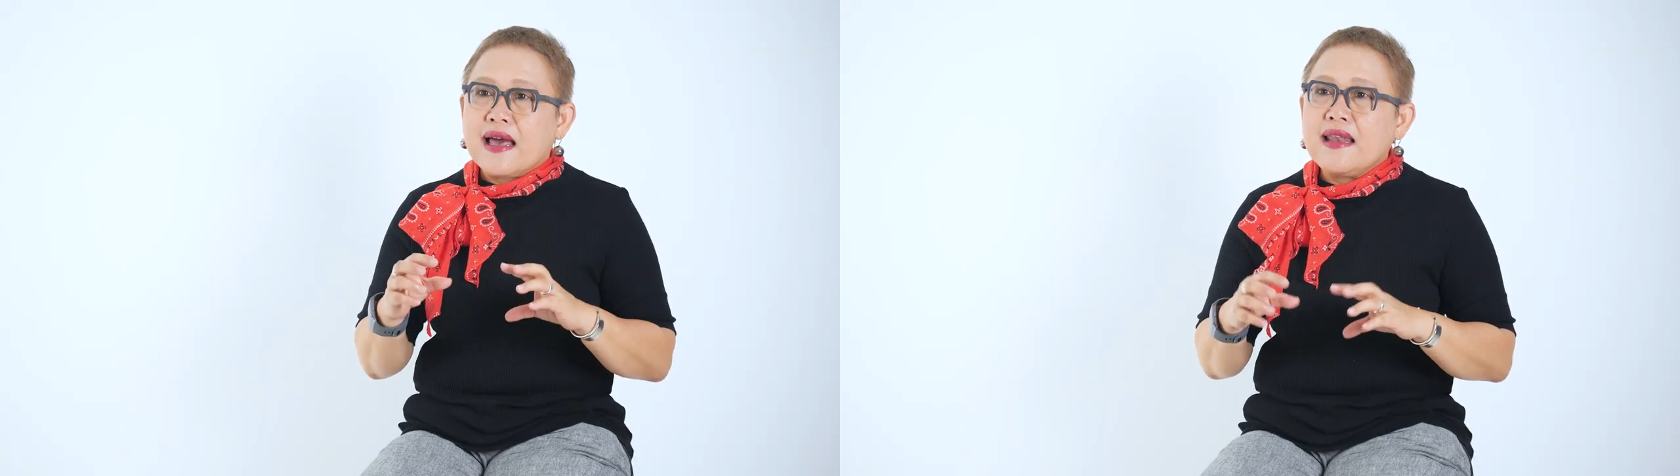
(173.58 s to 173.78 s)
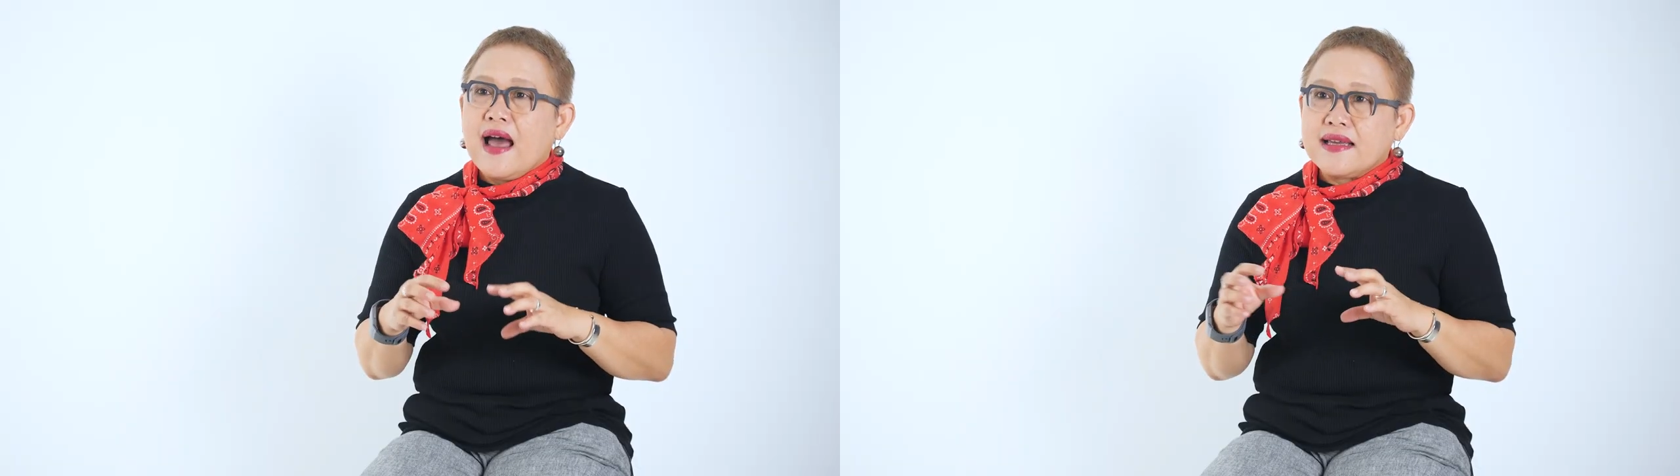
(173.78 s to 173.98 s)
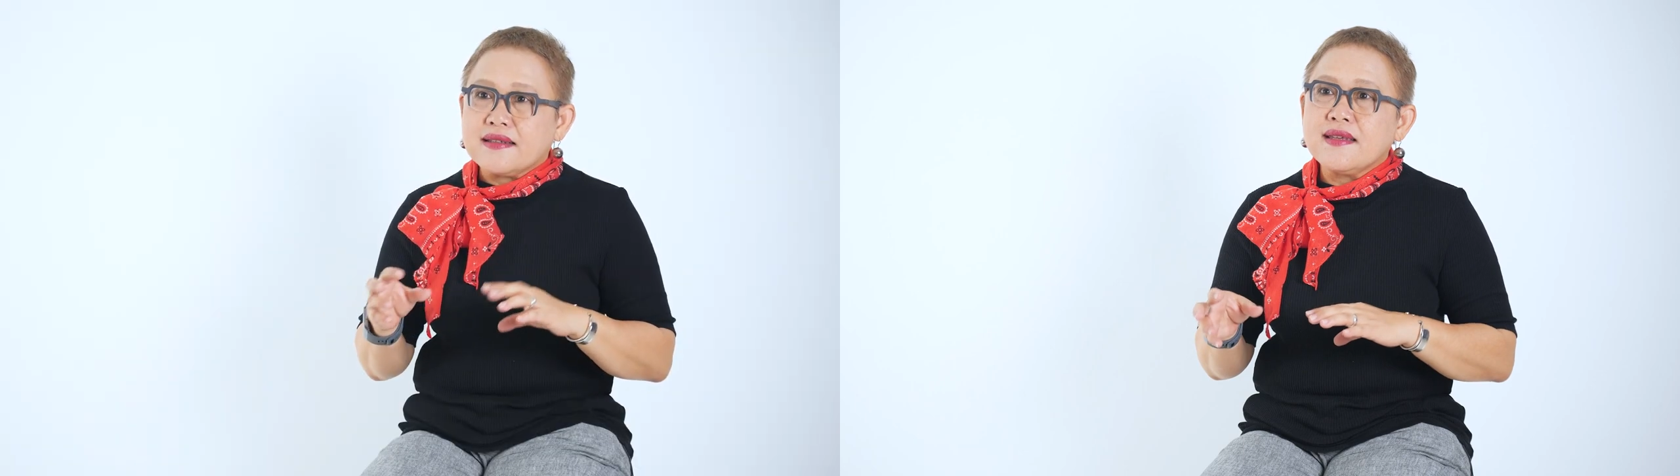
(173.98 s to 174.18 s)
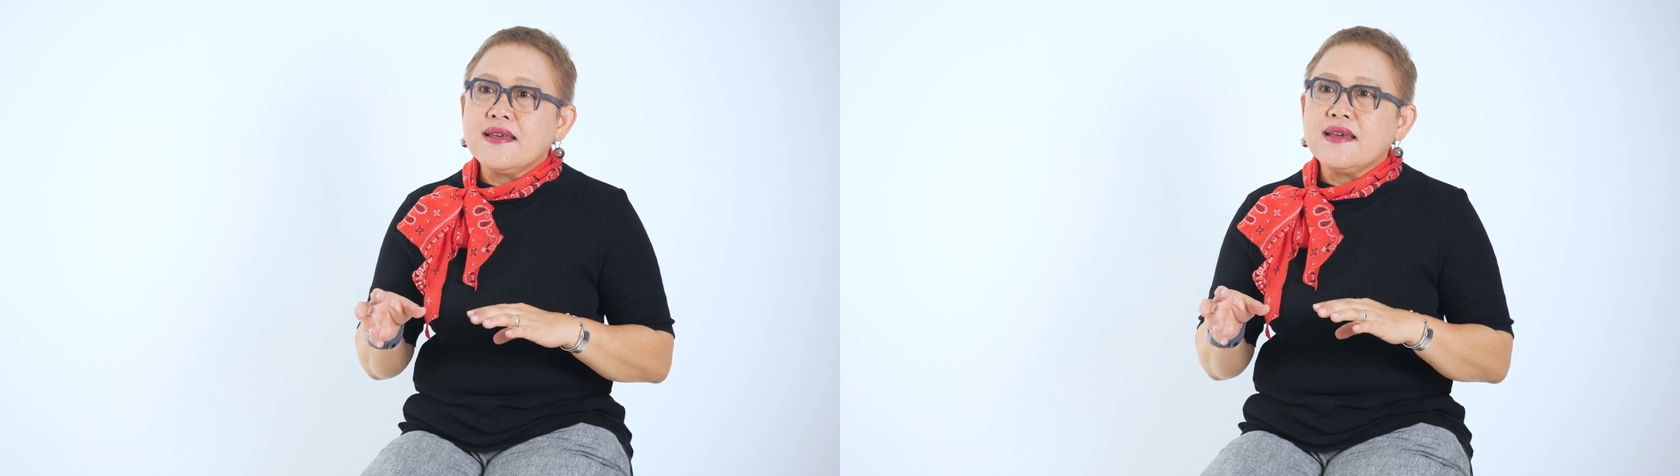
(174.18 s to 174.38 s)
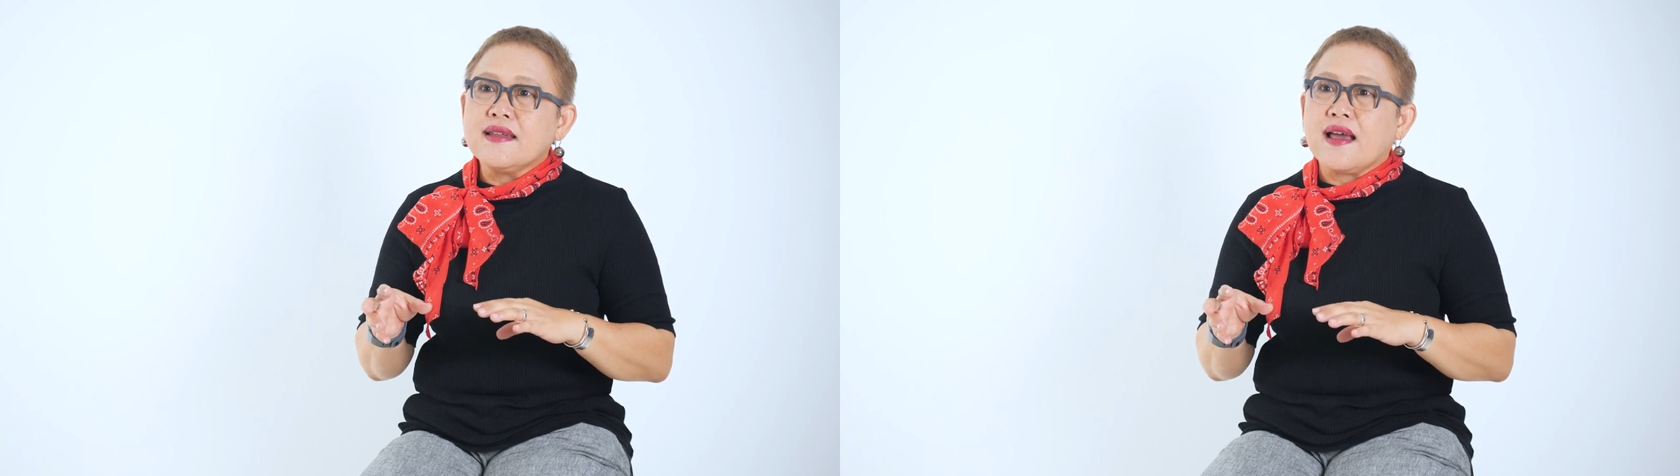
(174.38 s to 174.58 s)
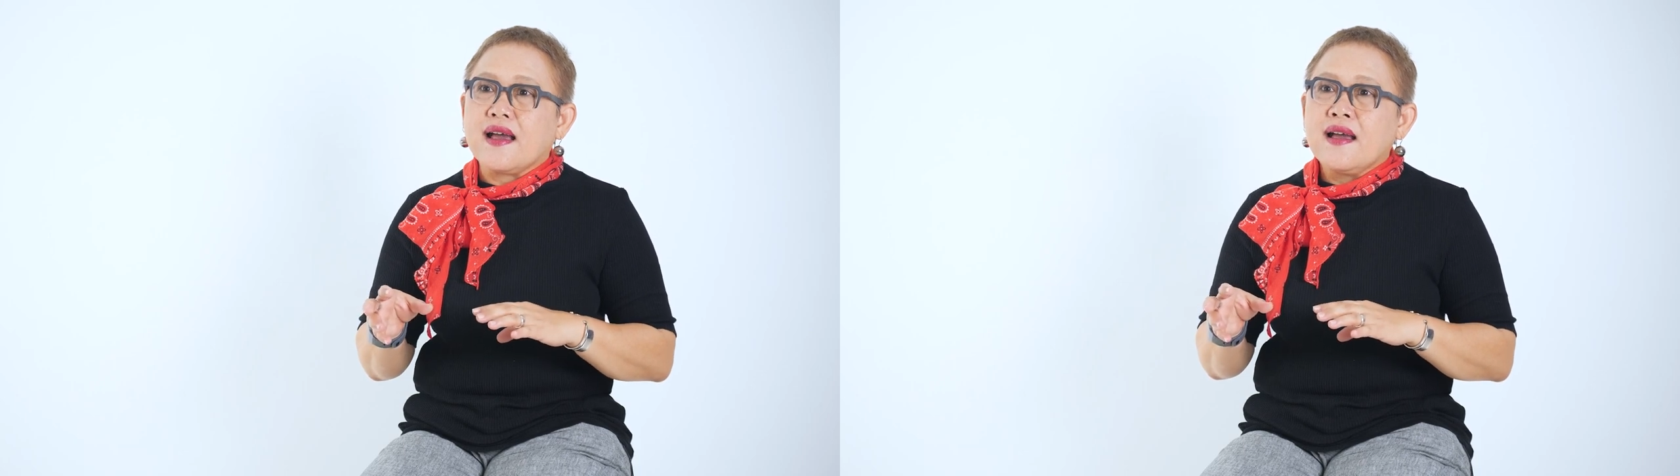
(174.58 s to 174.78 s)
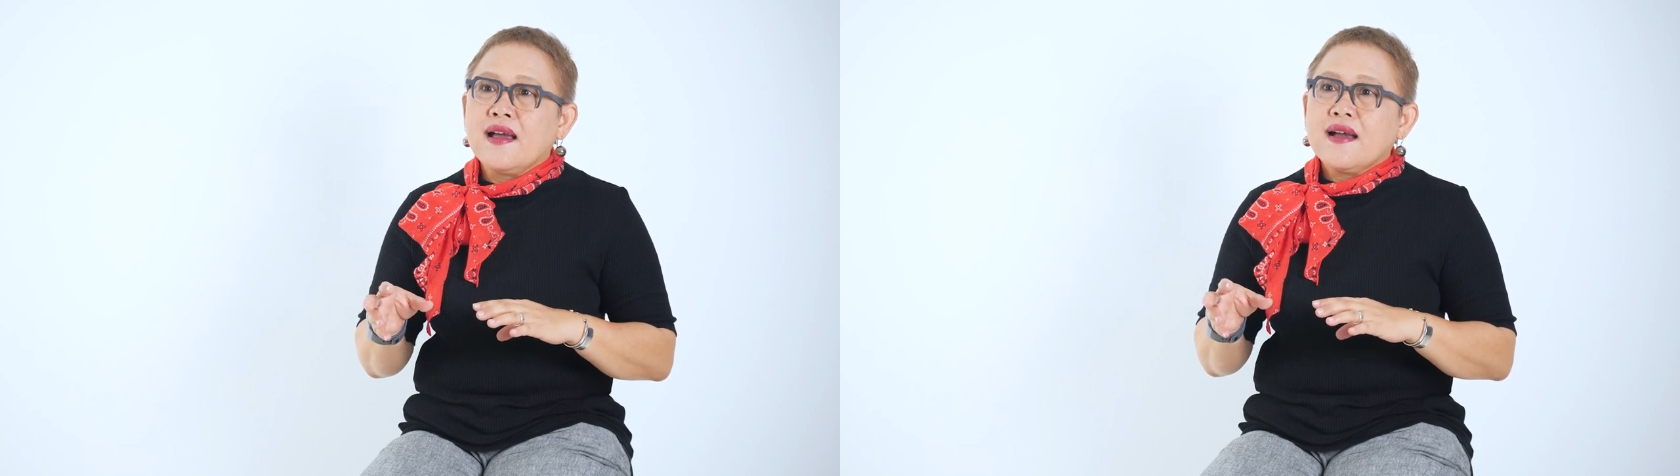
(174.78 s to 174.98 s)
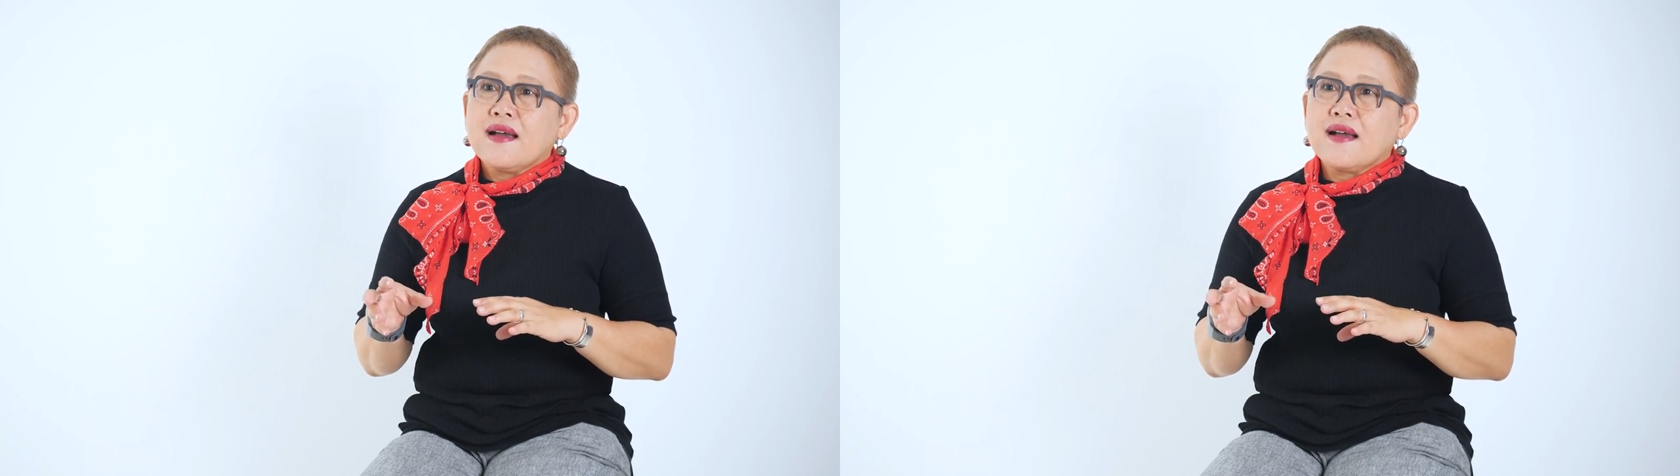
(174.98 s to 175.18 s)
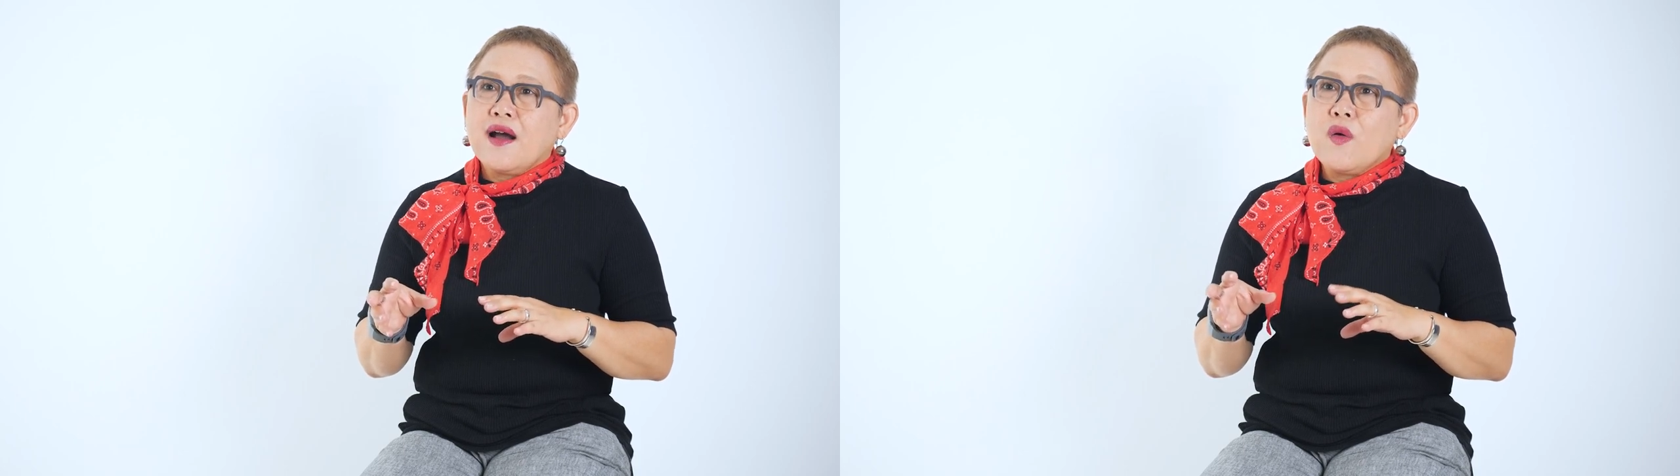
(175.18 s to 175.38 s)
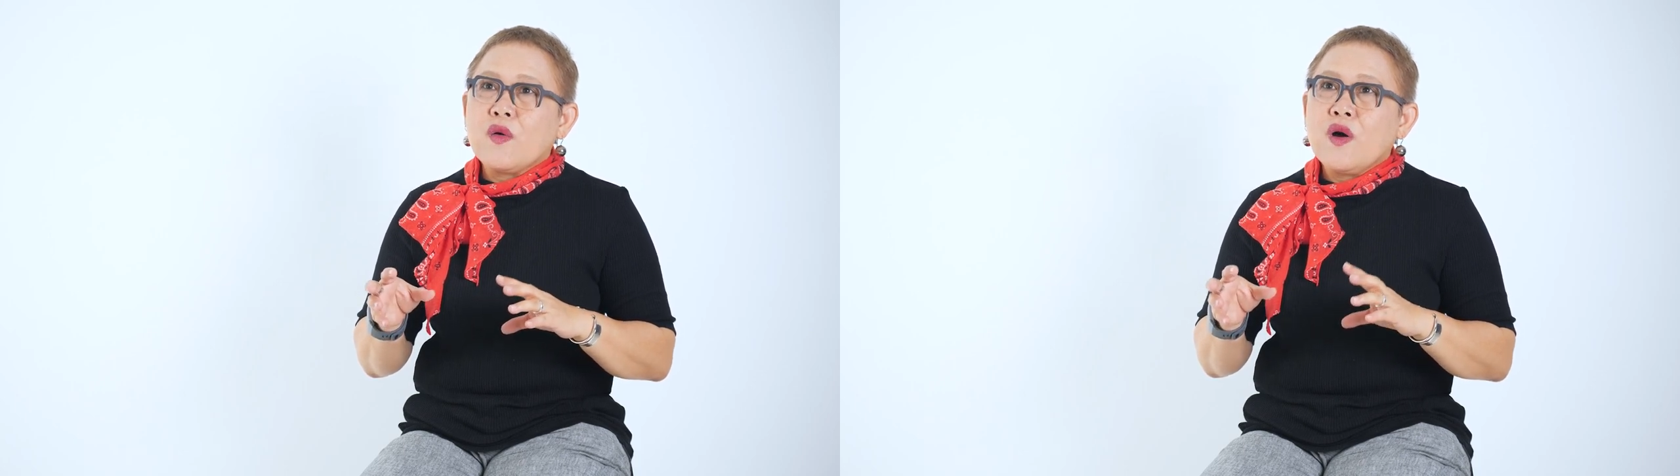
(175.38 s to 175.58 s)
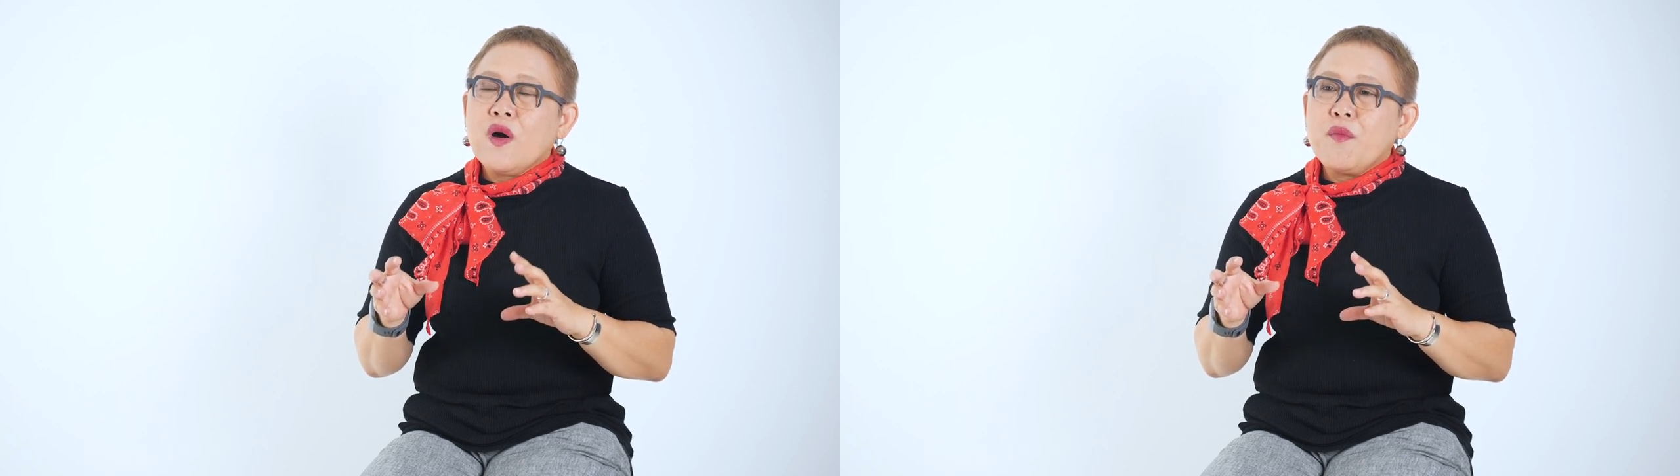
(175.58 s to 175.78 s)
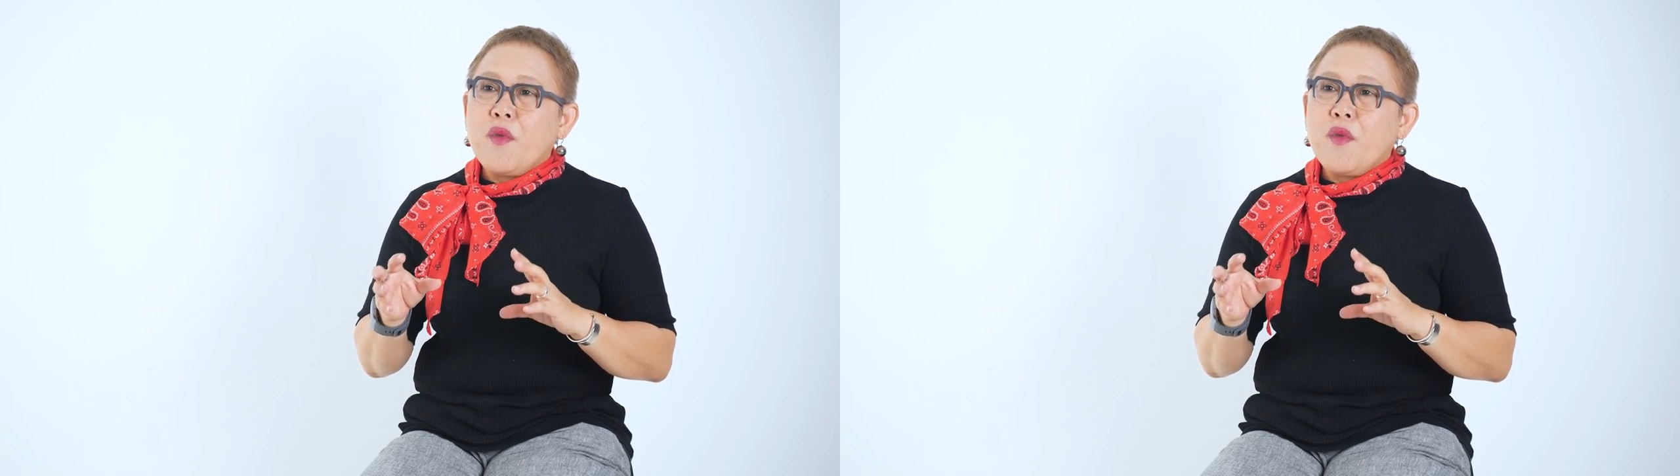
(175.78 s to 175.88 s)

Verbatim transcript: หลายๆที่เนี่ยเขาก็